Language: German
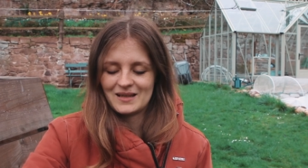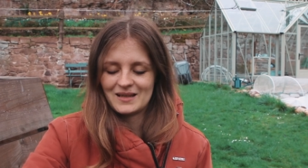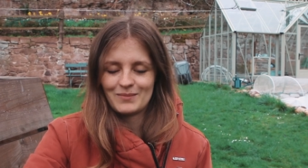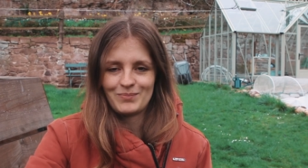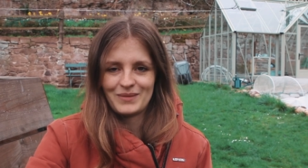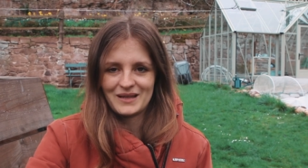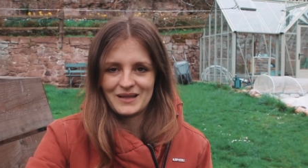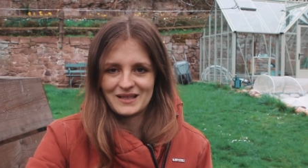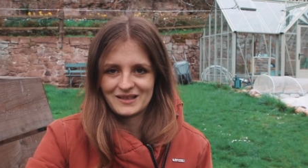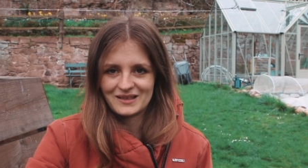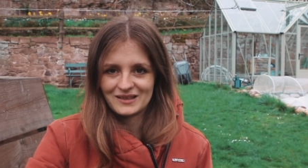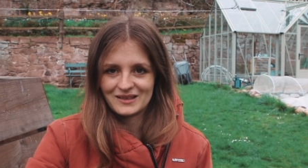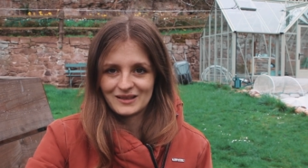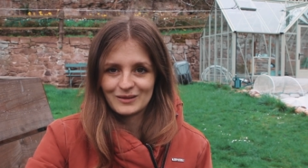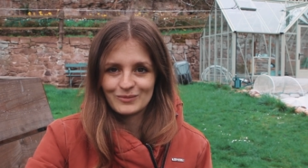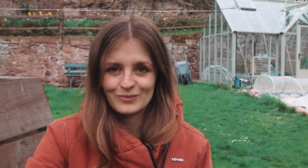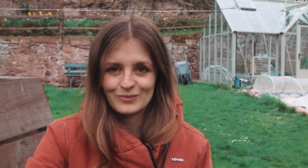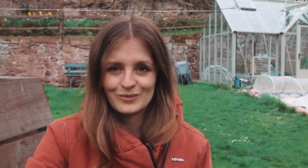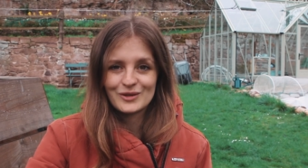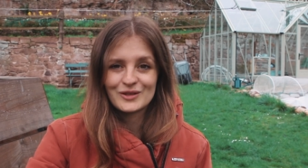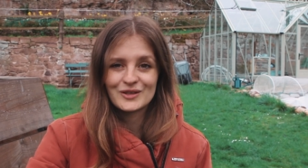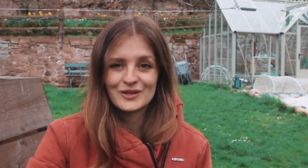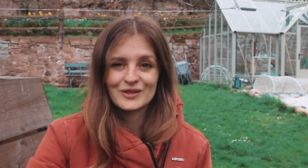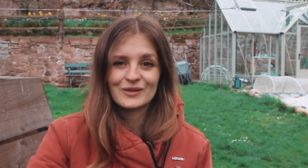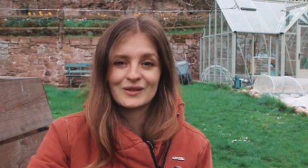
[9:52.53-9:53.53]
der besten
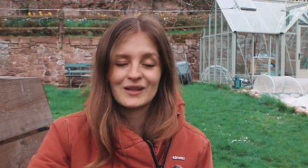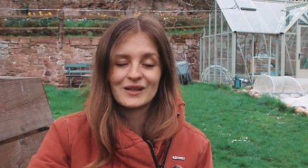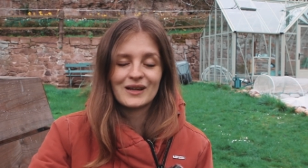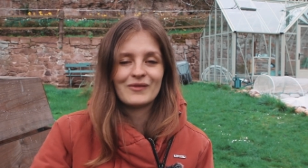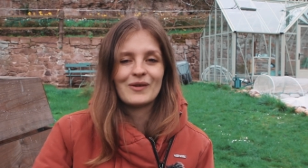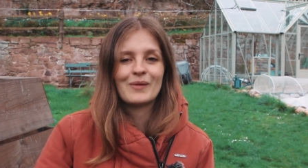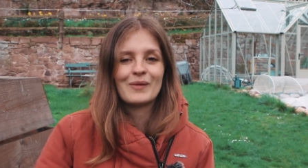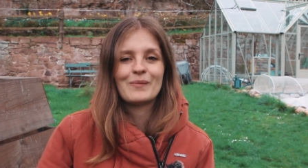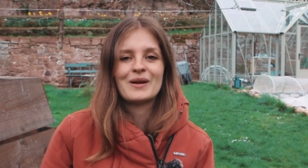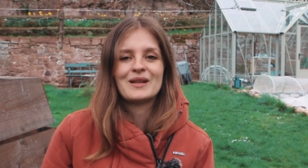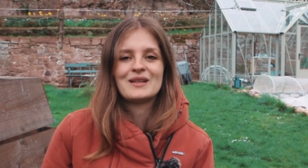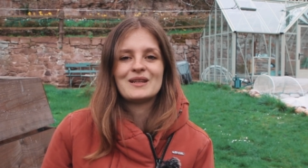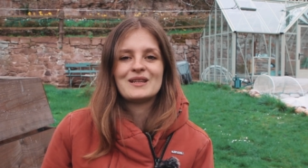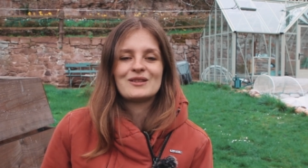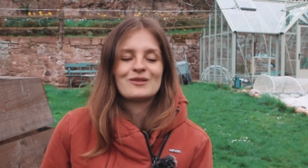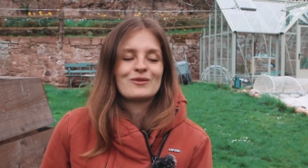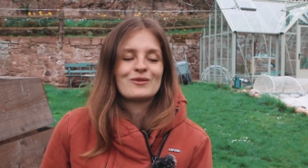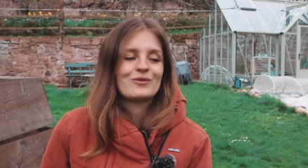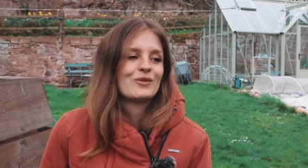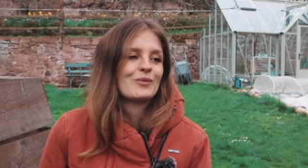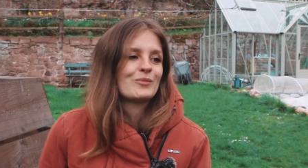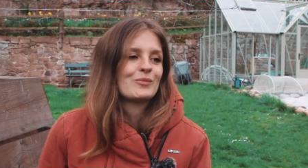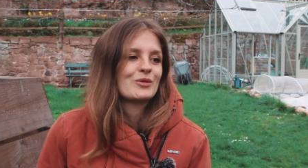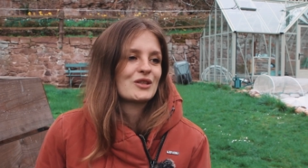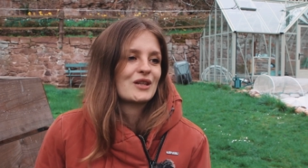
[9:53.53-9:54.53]
Gemüse. Oder wenn man die so vom